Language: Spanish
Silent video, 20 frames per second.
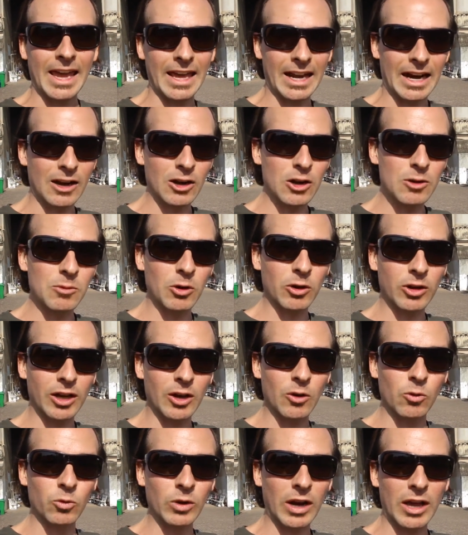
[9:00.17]
eran como
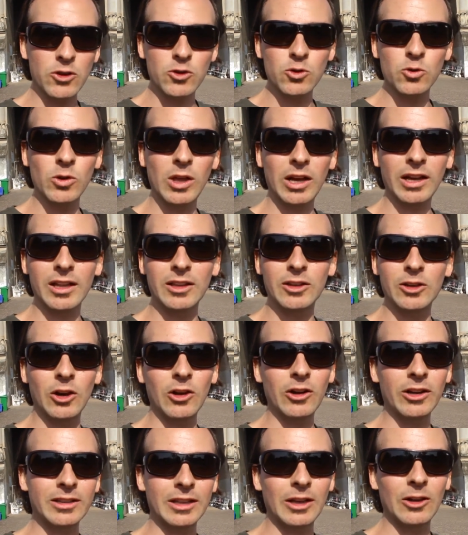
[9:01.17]
que una ayuda que dio
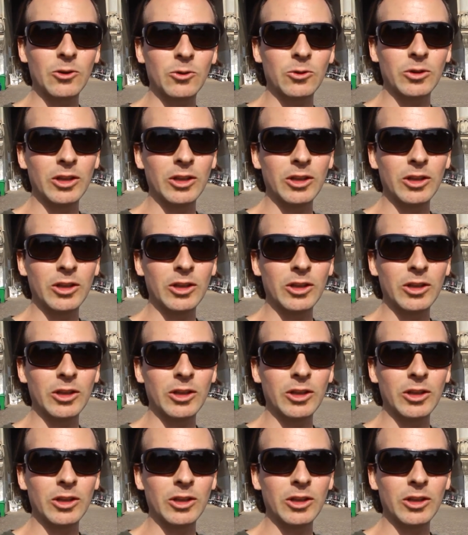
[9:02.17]
los Estados